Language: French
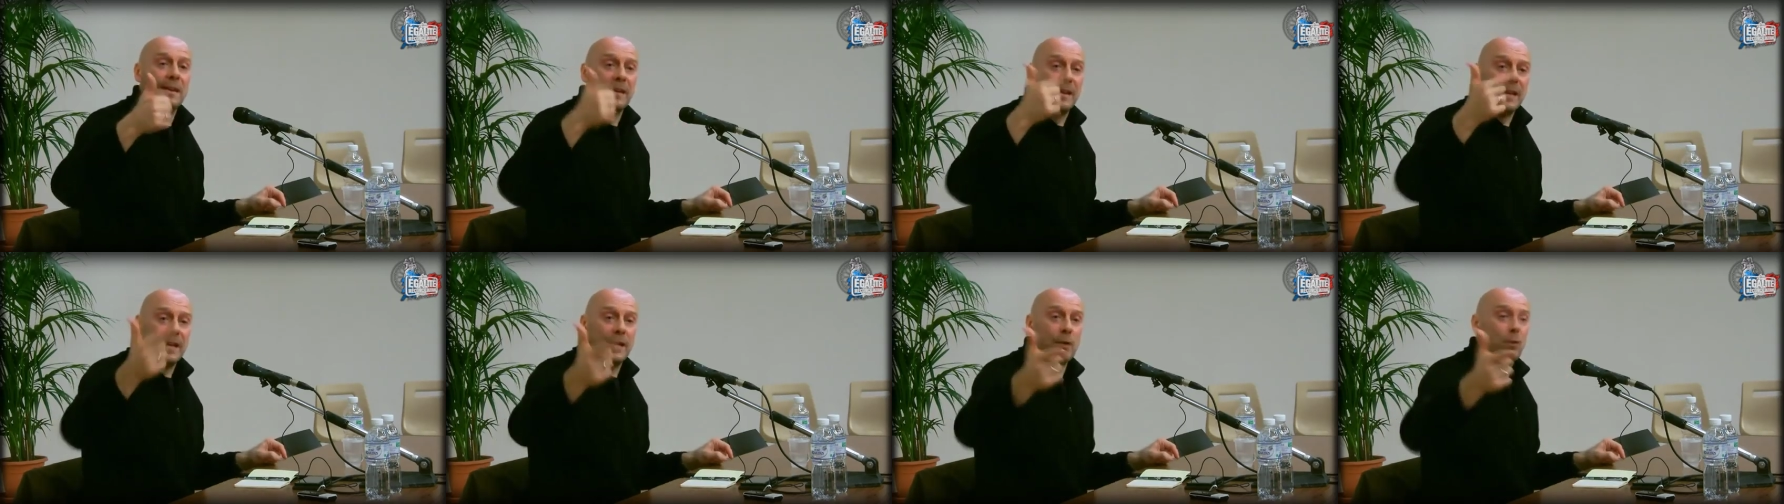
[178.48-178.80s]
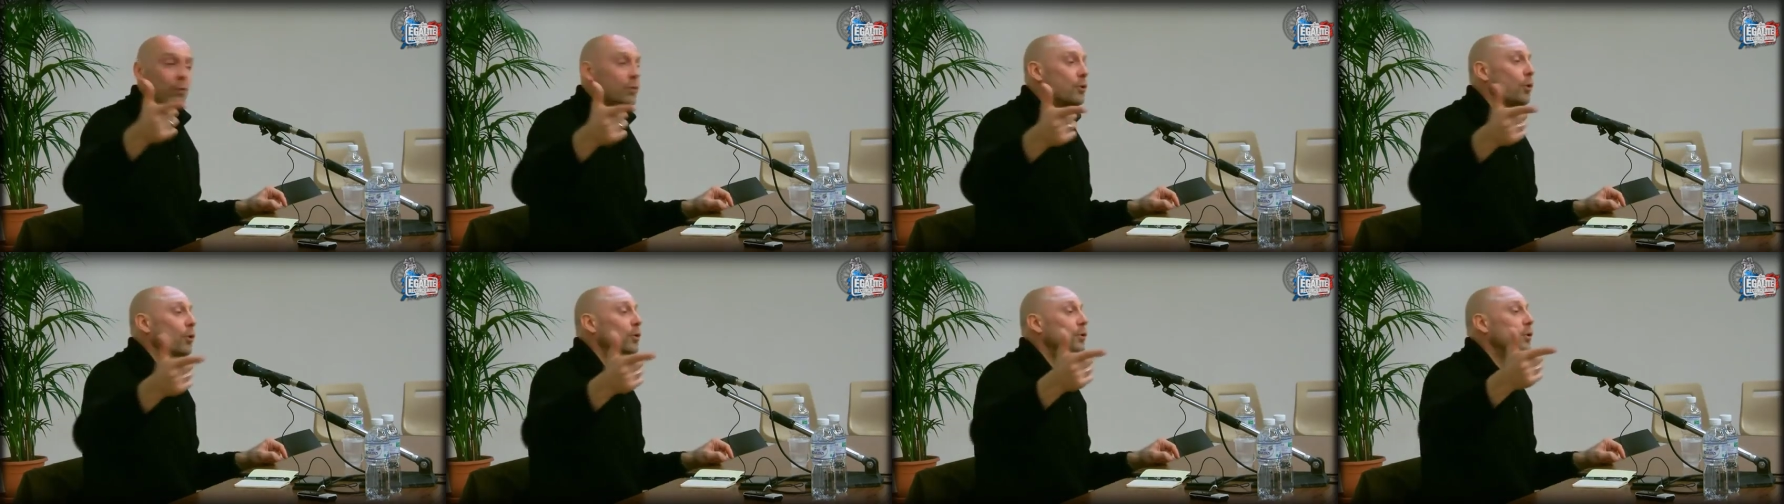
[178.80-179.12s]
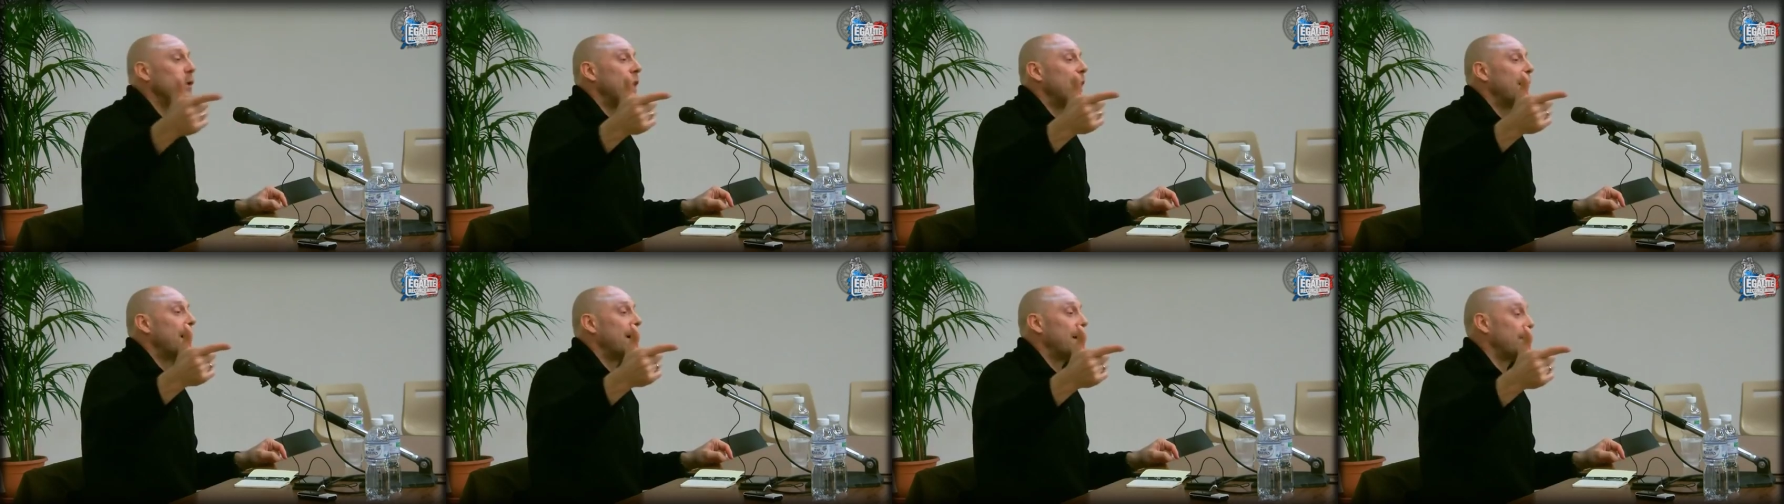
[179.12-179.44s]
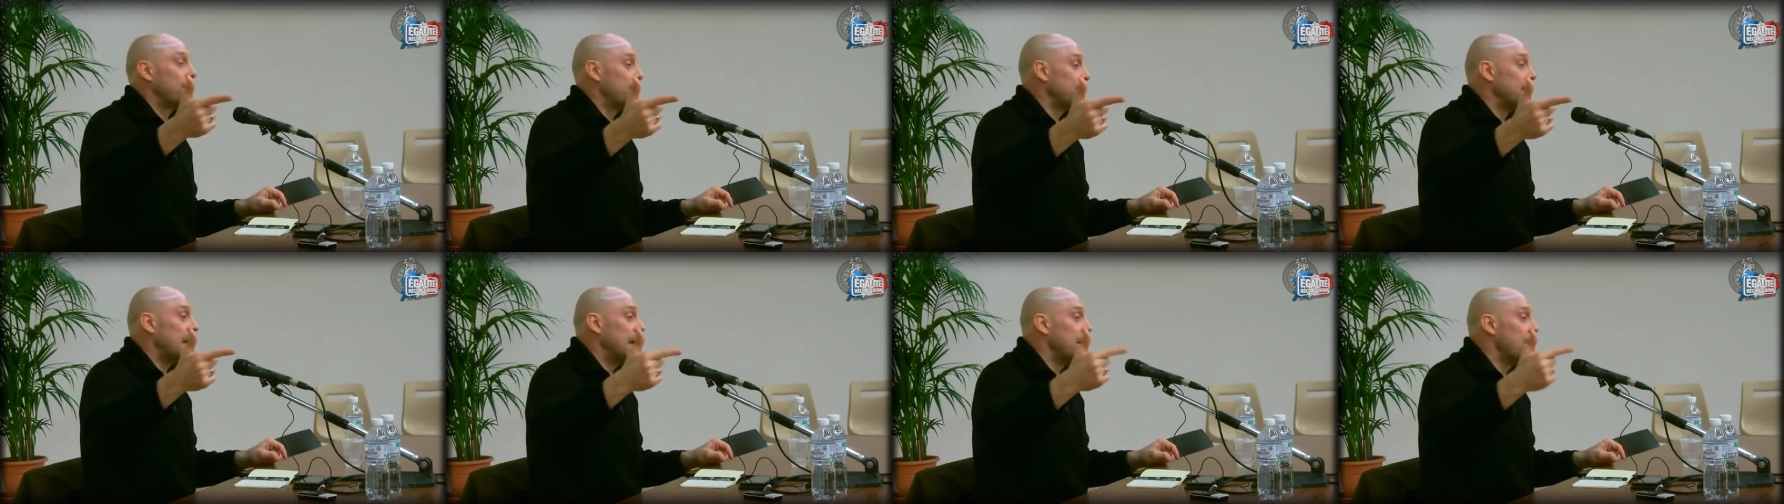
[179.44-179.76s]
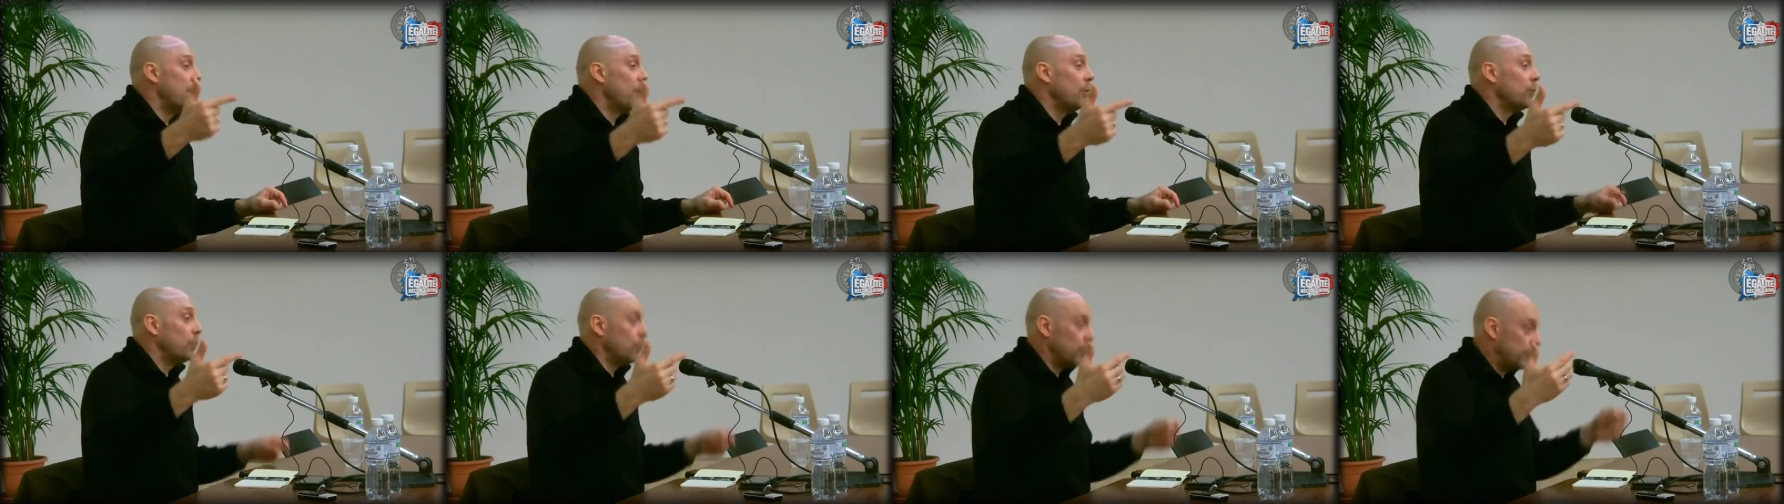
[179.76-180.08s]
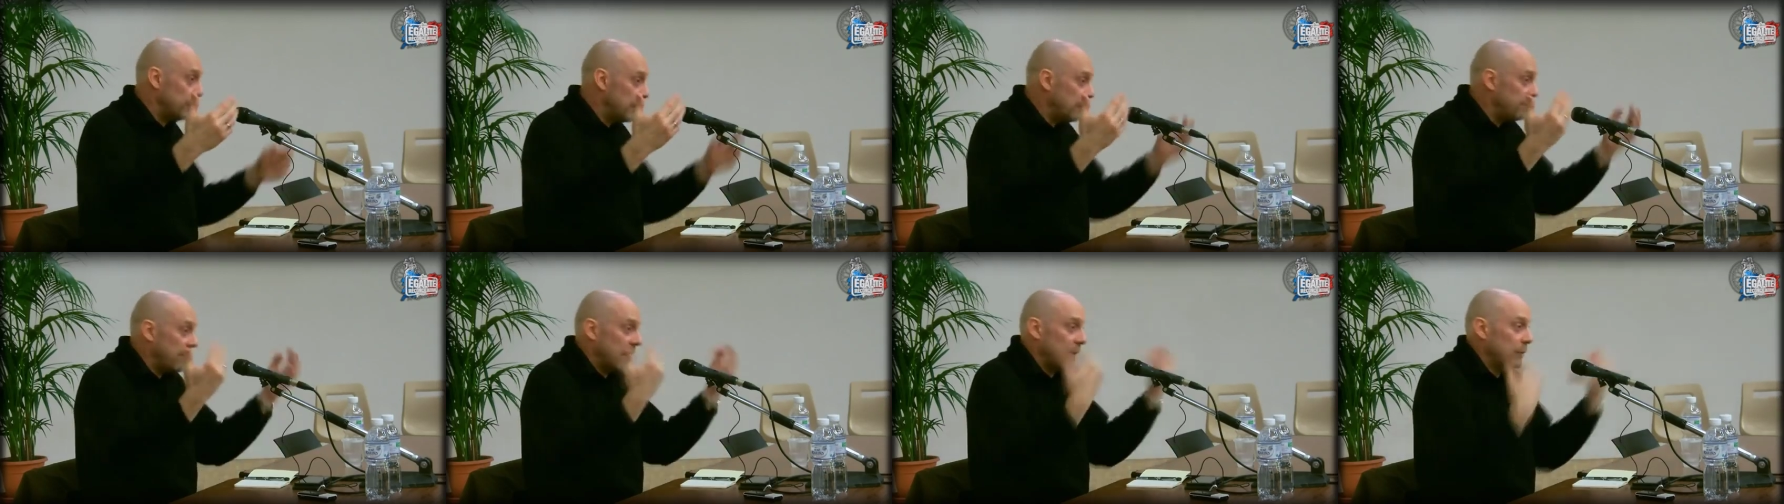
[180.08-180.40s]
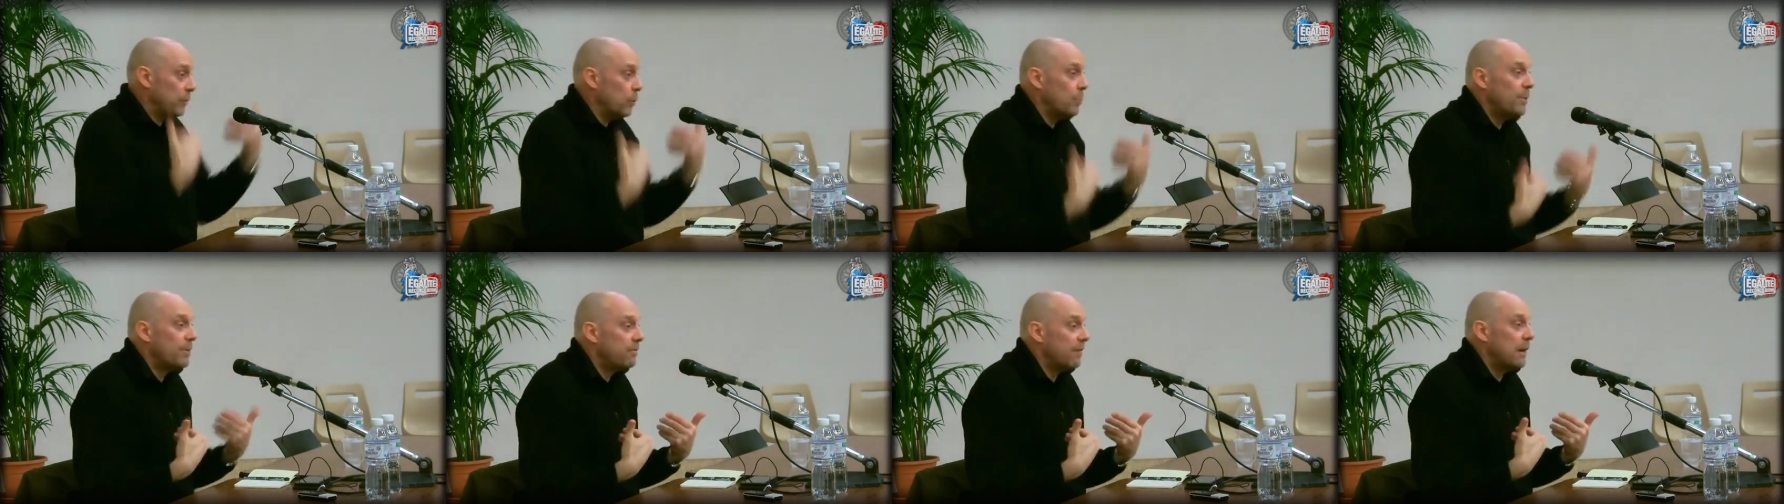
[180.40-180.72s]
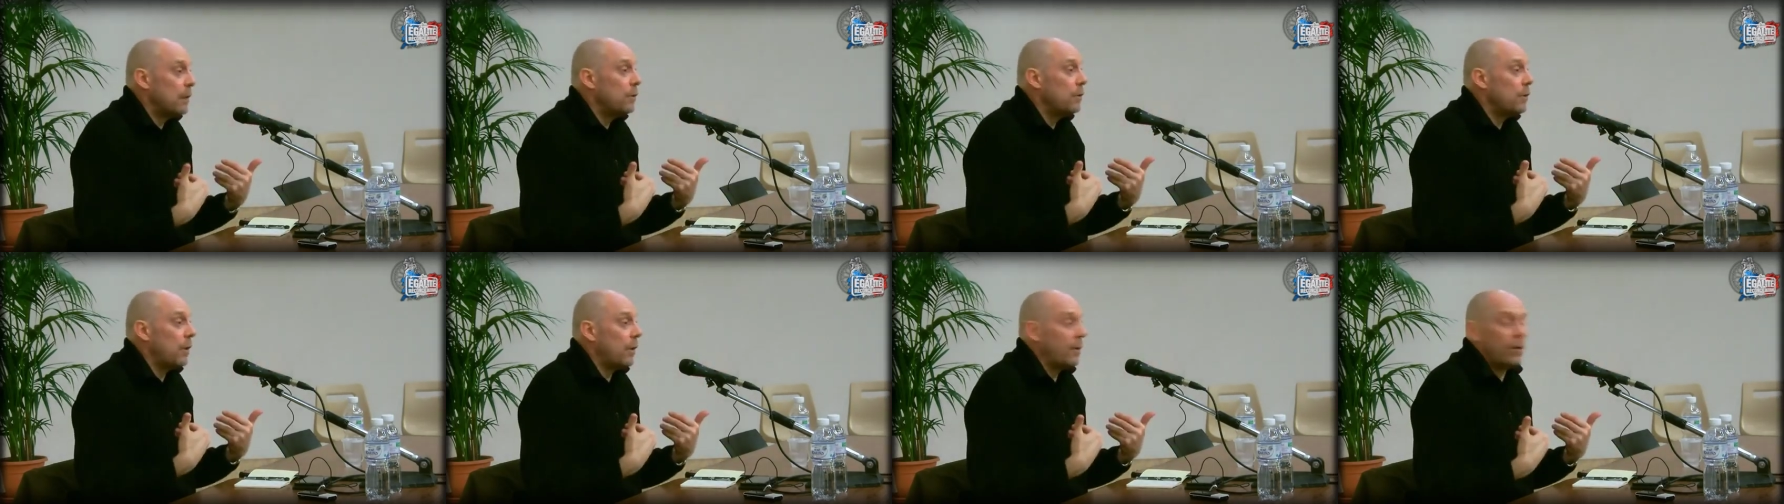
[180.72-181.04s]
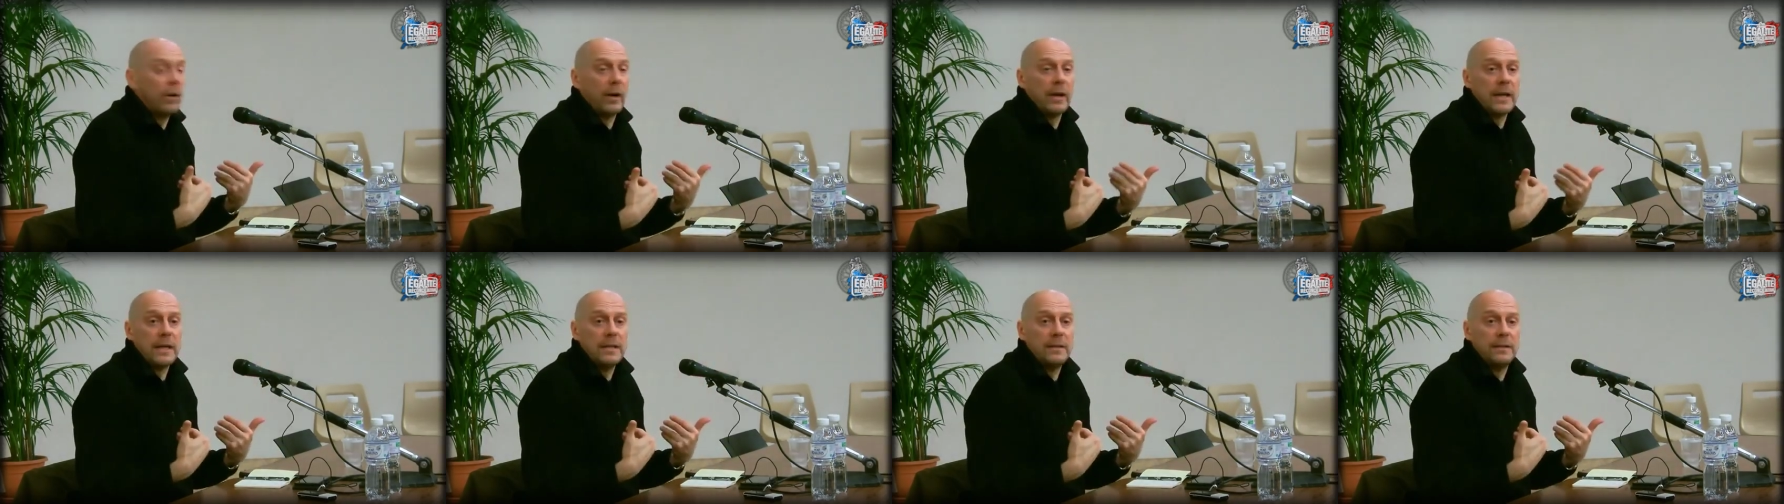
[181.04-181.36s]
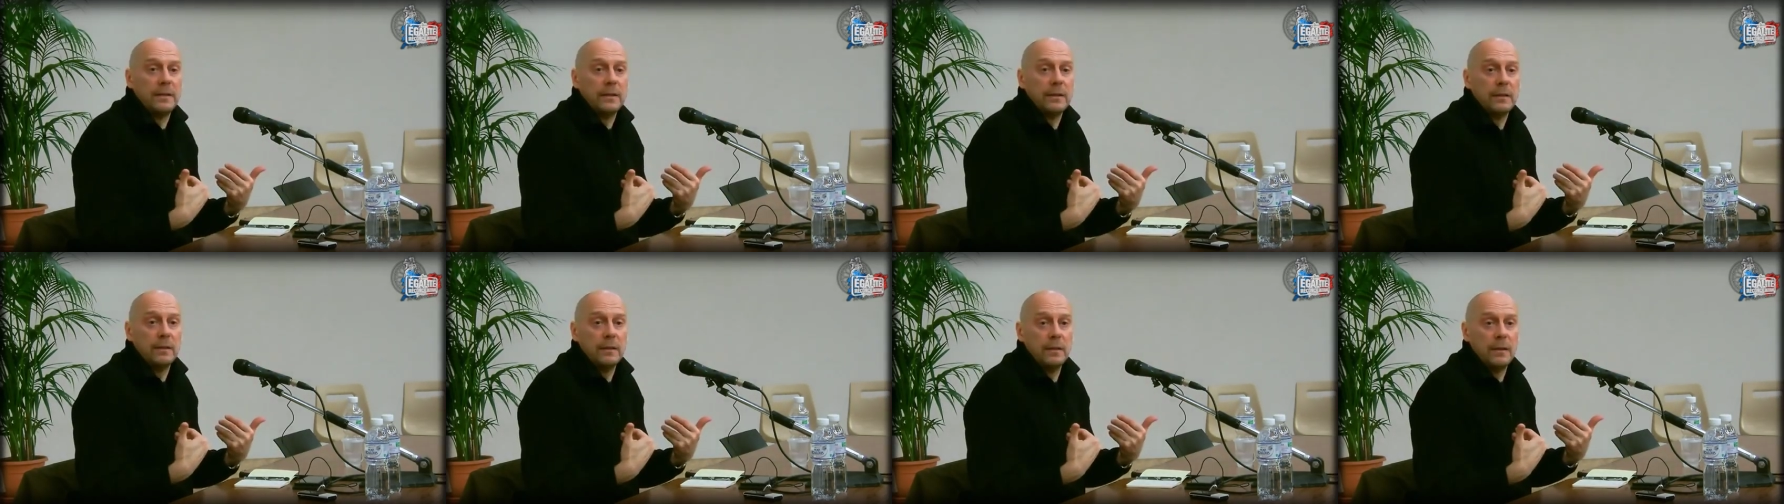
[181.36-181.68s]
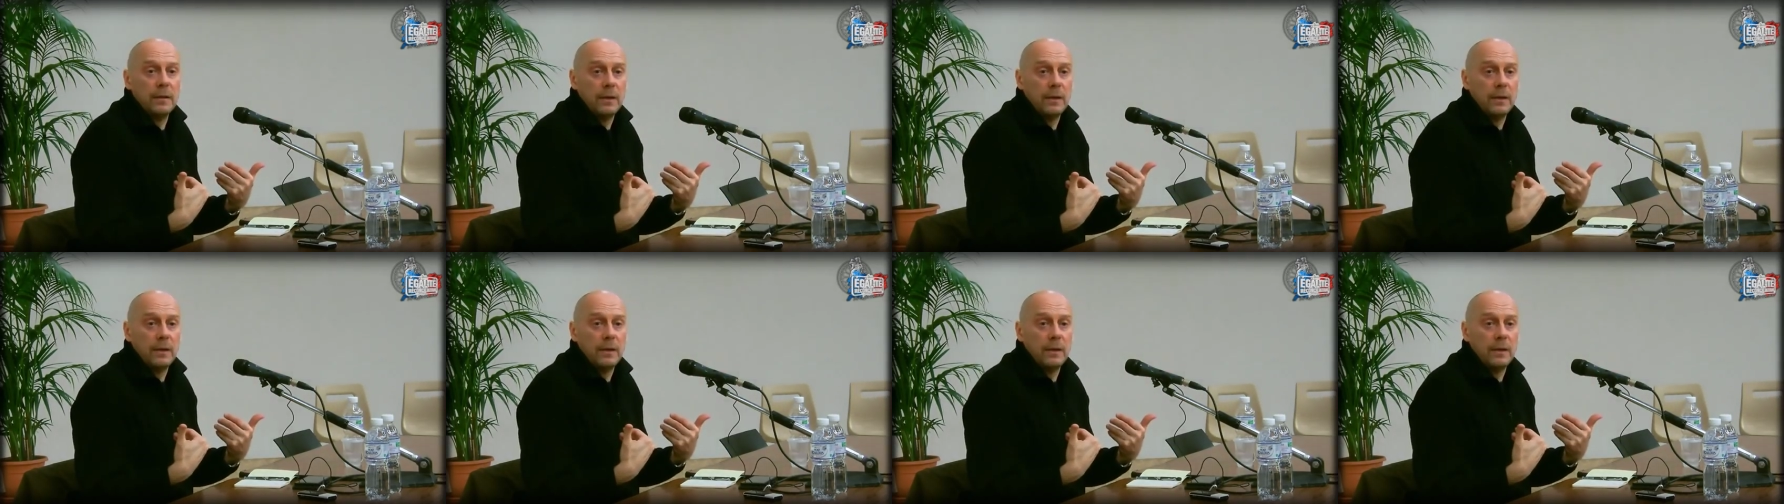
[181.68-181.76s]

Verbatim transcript: et au nom de la, finalement de, mes valeurs en réalité.